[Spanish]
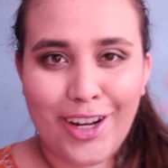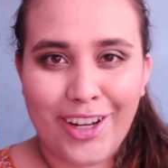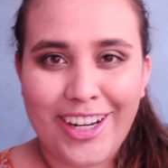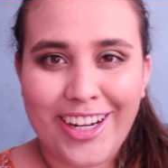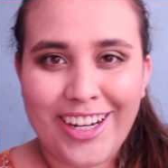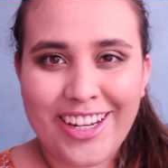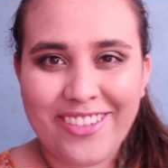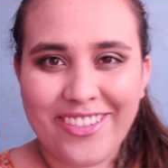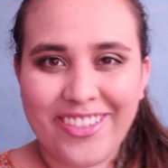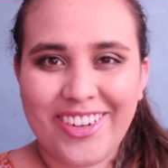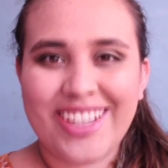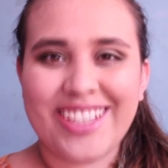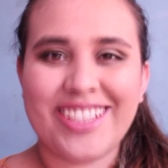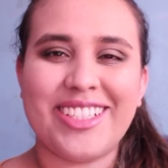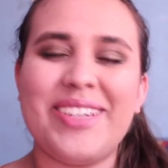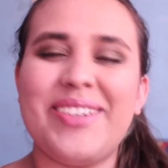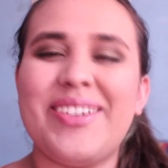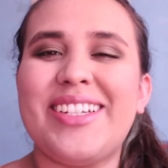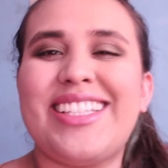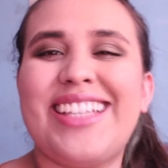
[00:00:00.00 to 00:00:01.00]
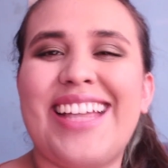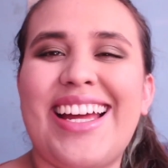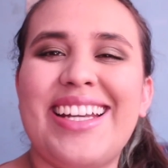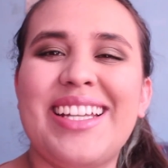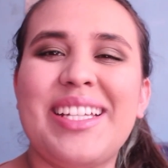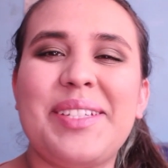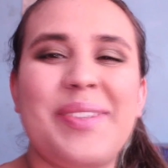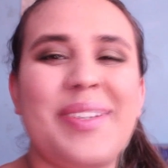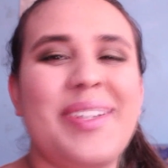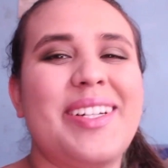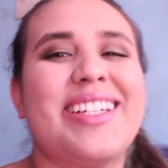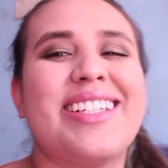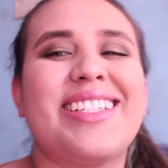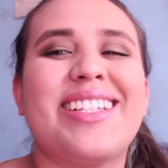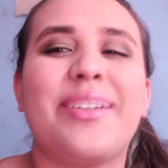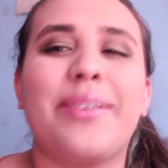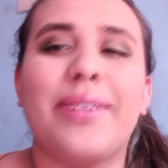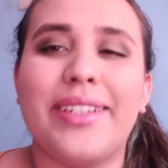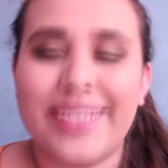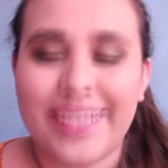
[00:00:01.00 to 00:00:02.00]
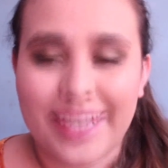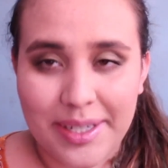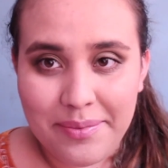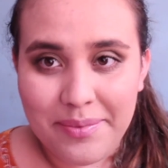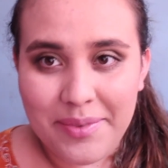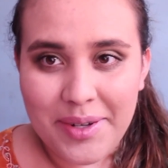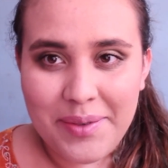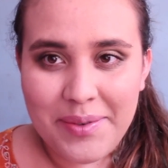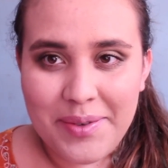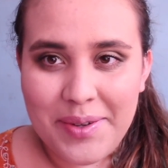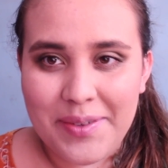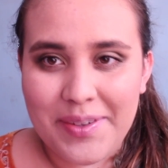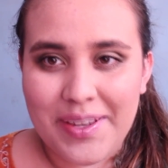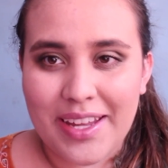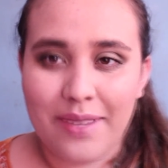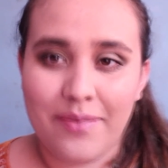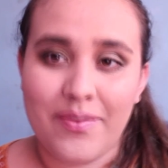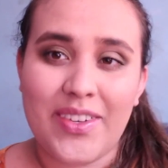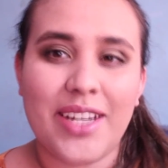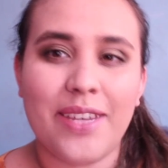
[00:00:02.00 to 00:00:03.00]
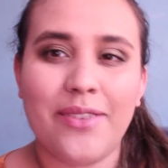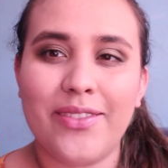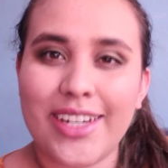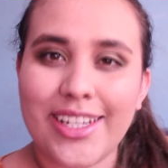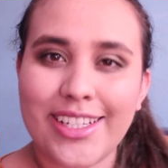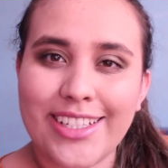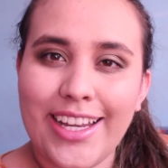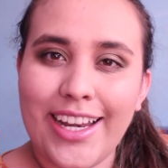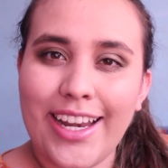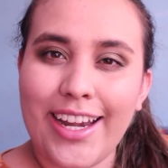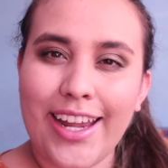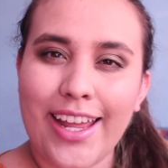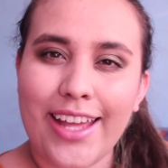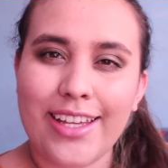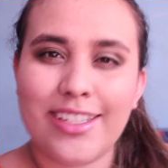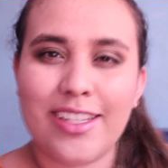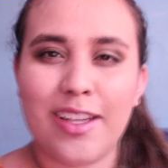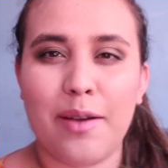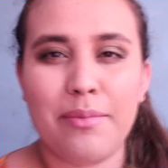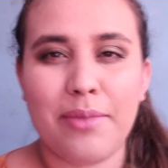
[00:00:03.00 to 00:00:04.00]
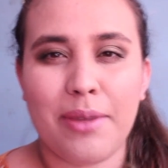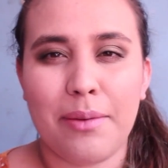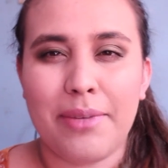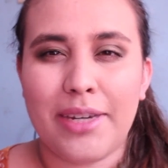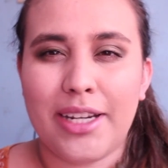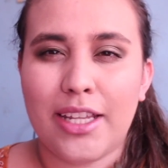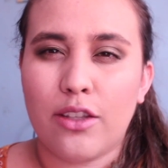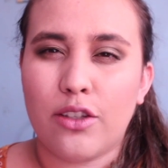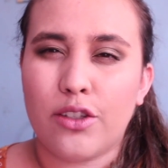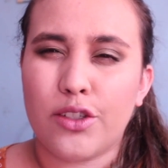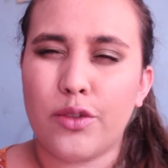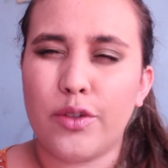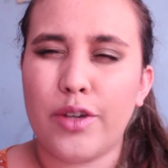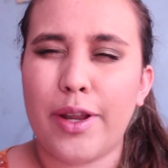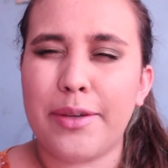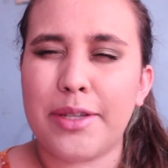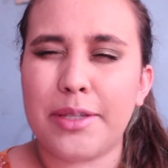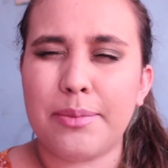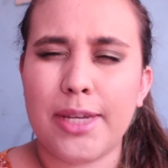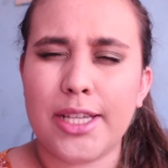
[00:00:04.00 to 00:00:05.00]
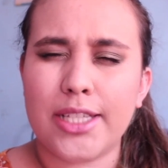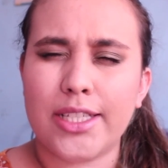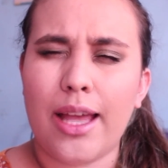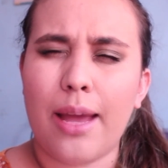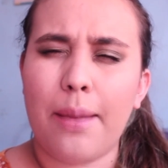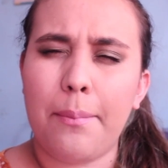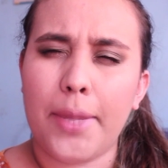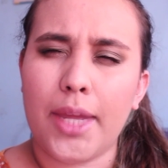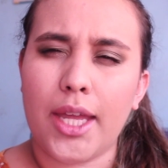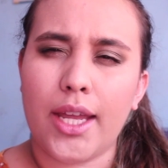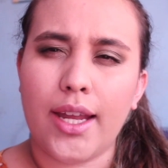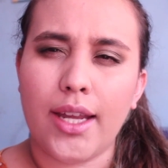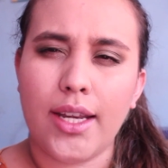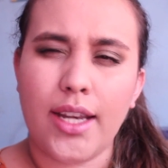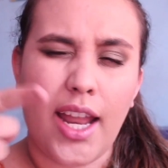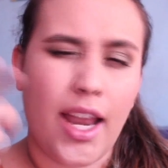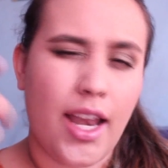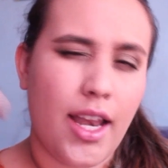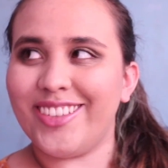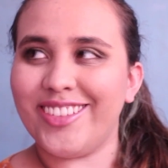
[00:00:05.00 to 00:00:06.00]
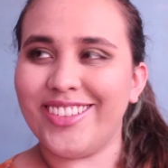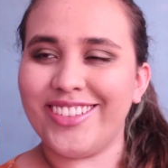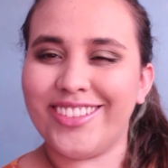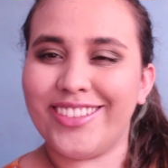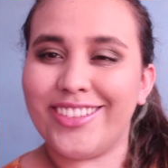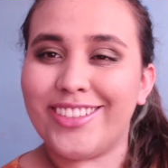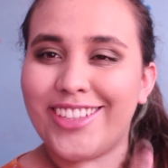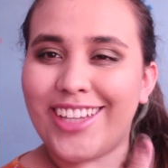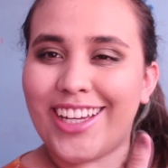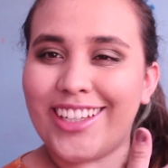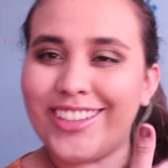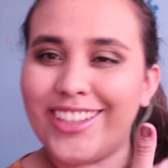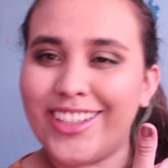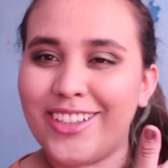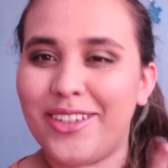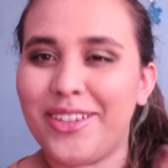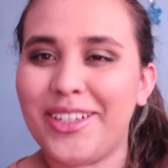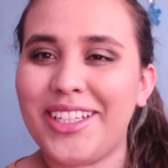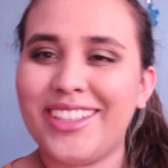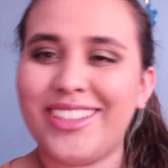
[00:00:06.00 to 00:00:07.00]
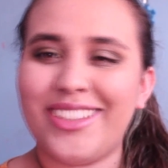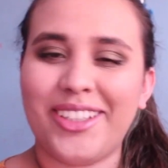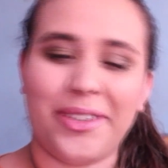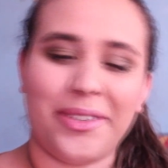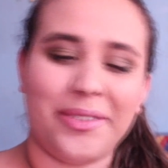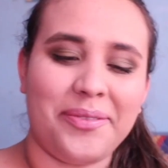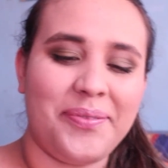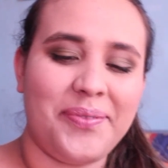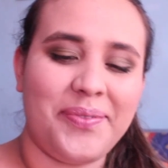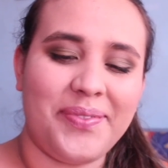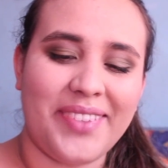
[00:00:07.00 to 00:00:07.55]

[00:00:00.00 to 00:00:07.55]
Hola ninfas, ¿cómo están? Espero que se encuentren muy muy bien. Mi nombre es Elena y sean bienvenidos una vez más a mi canal. Ya tengo intro.